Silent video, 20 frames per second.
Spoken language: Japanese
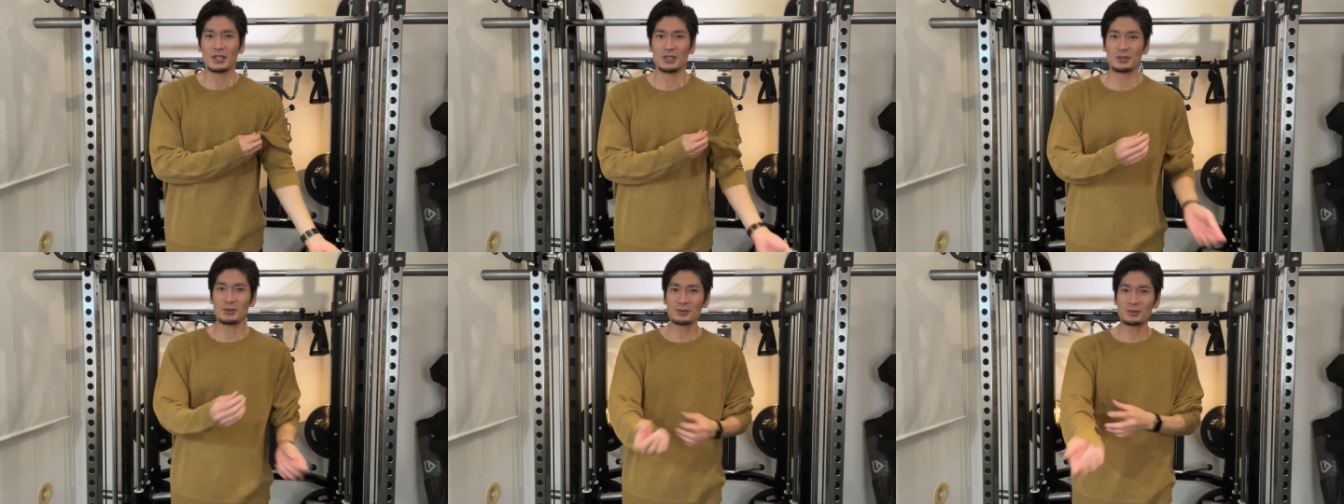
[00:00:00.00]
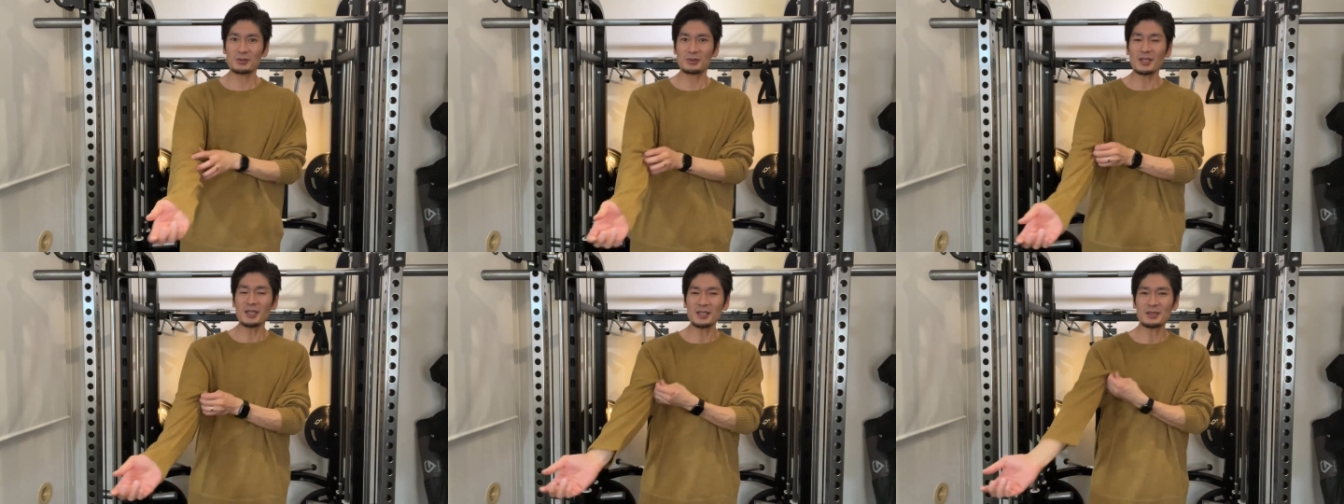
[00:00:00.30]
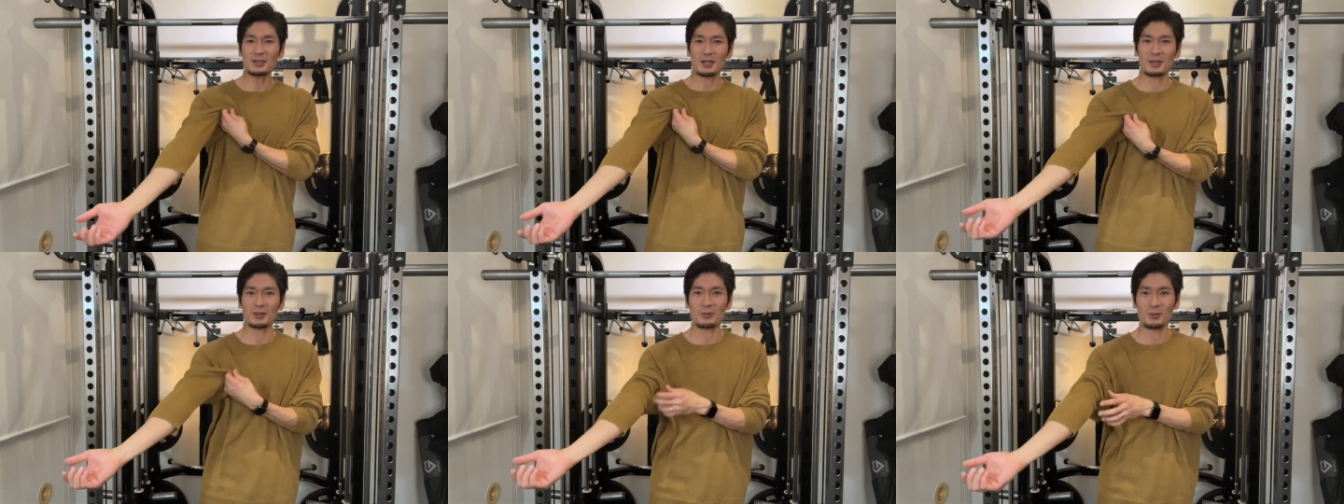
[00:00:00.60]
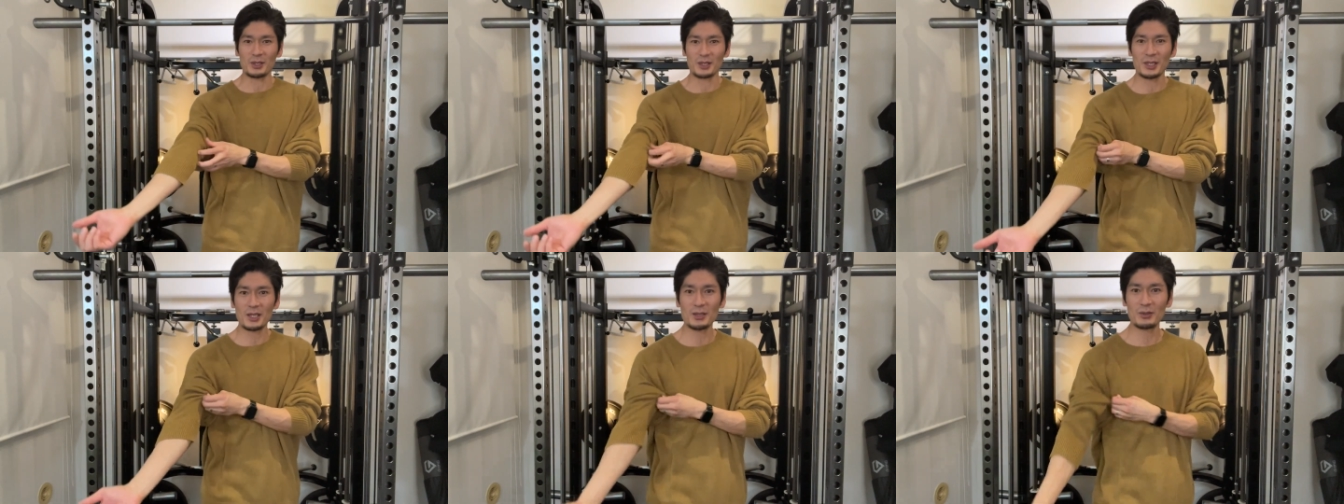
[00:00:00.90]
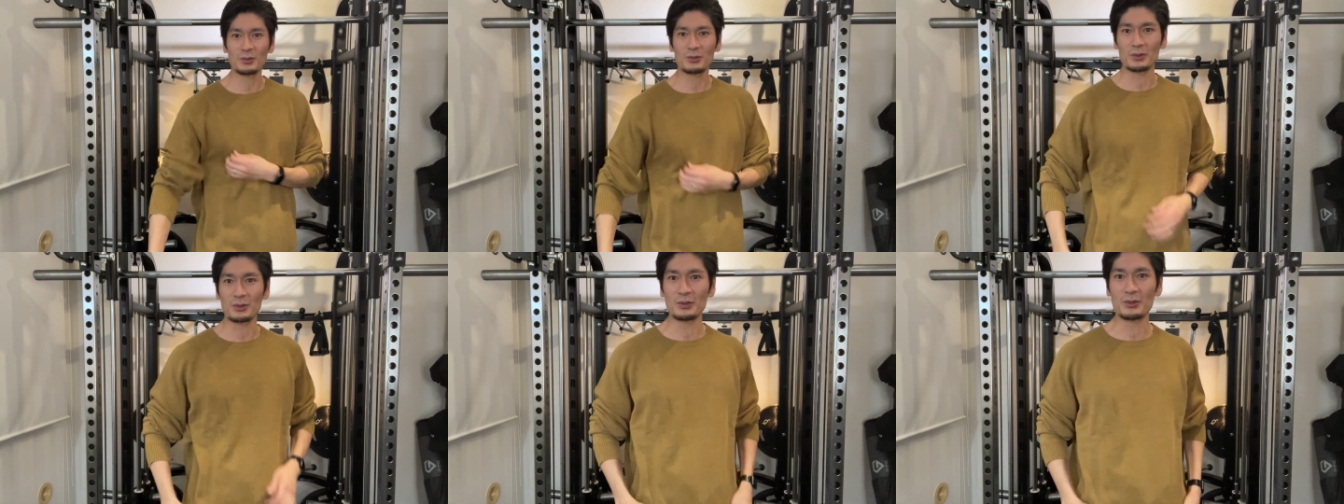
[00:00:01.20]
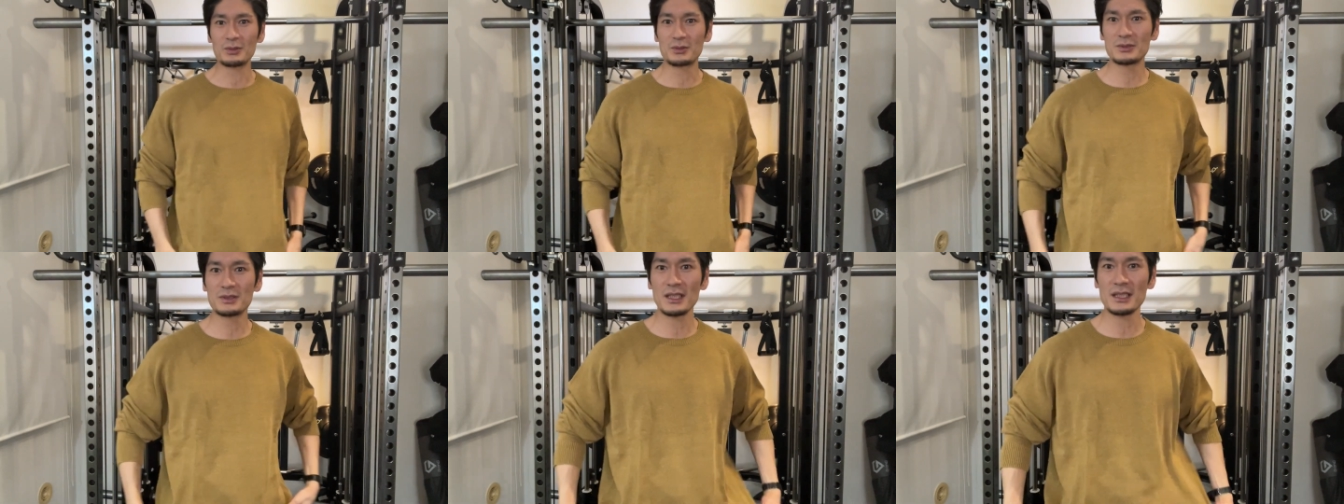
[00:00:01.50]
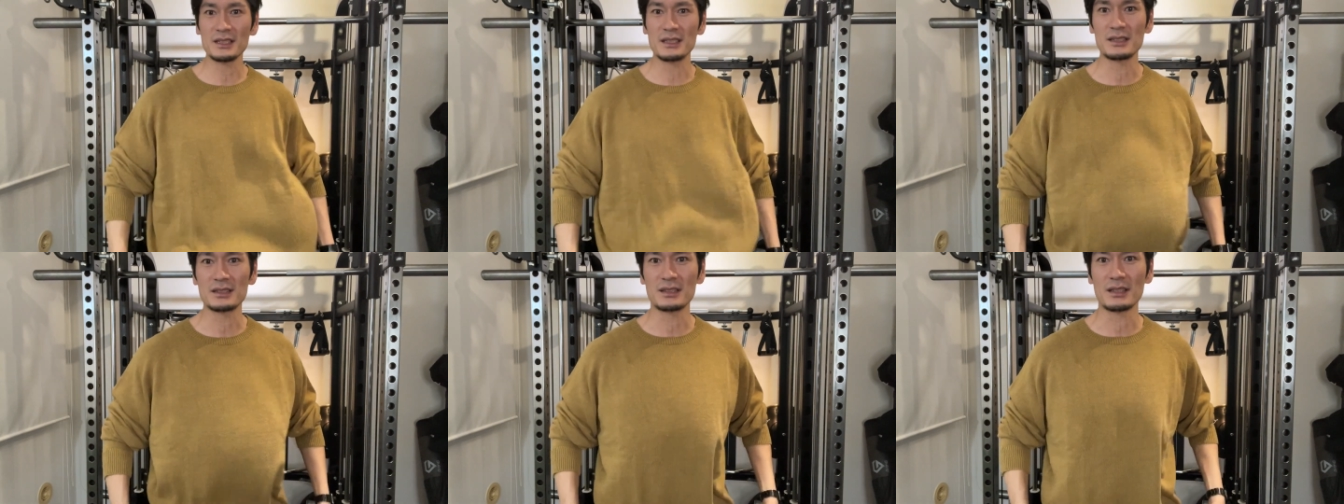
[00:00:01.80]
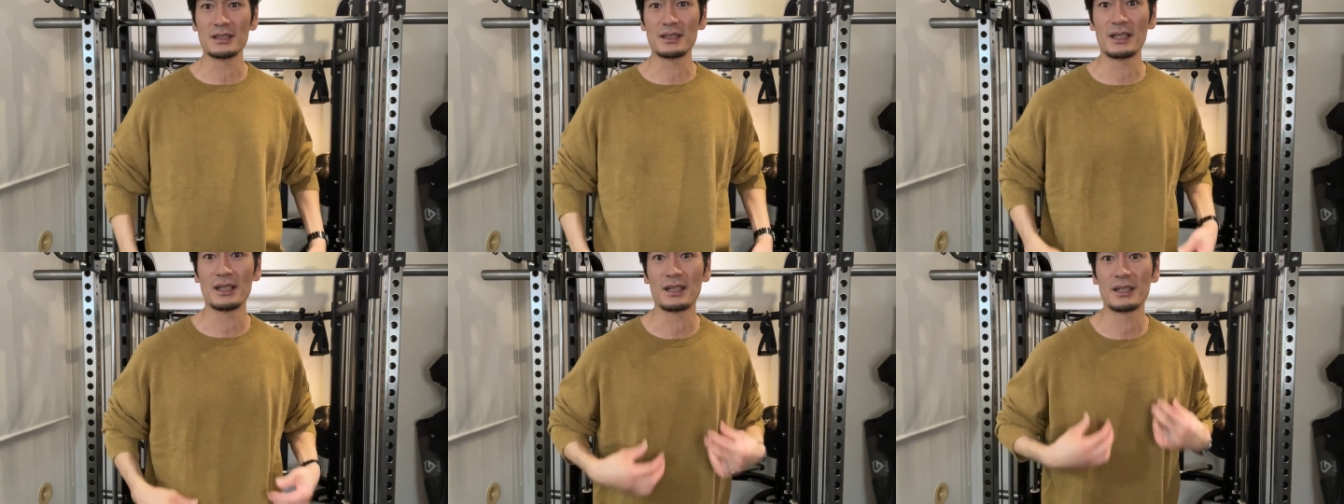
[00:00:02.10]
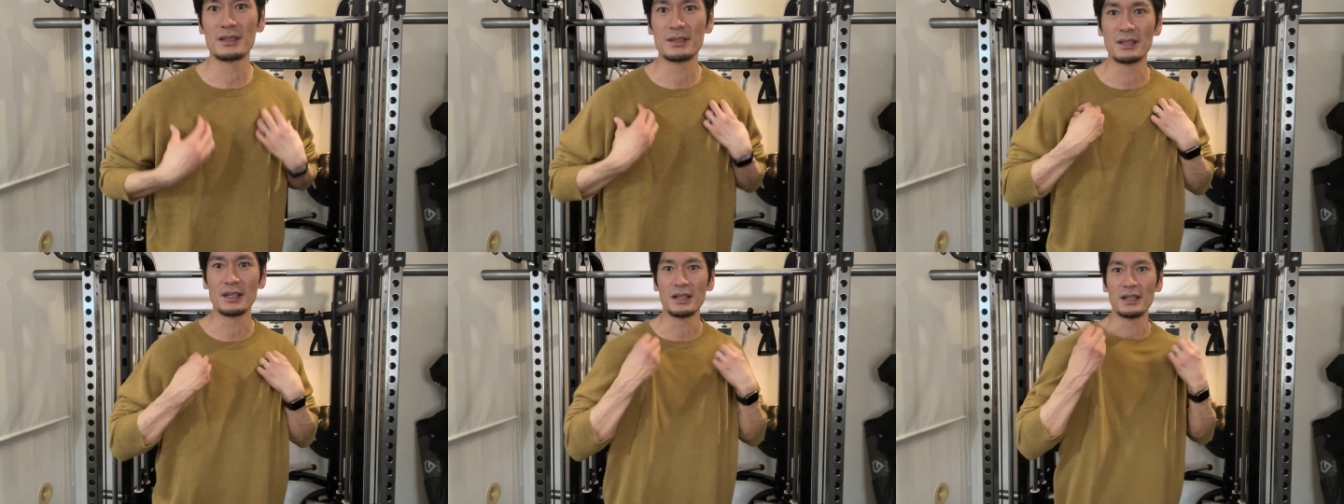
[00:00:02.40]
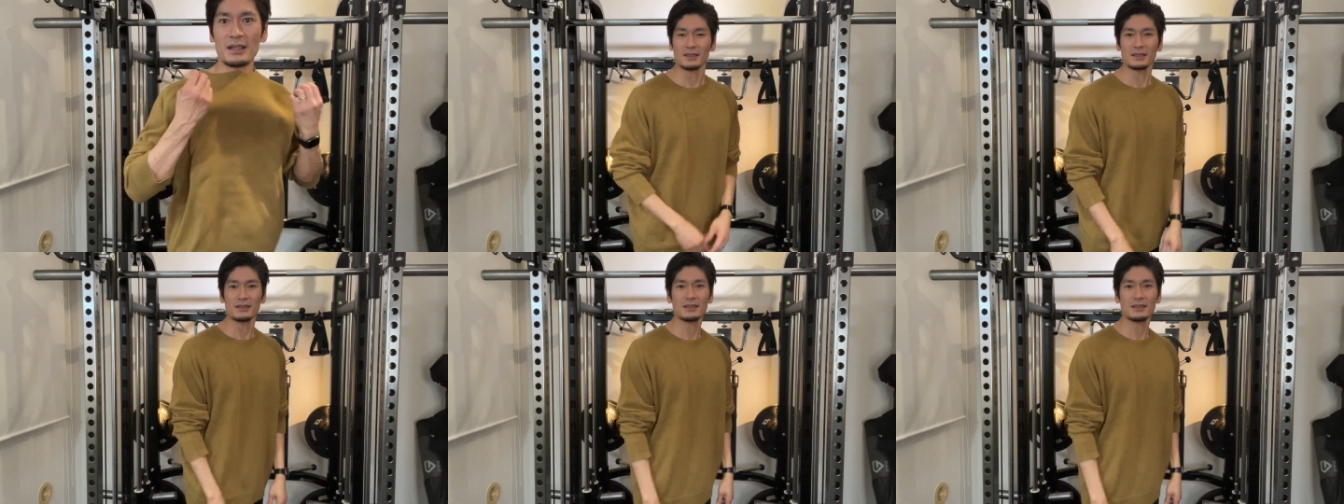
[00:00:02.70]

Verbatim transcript: ゆったり感これ結構良くないですかねね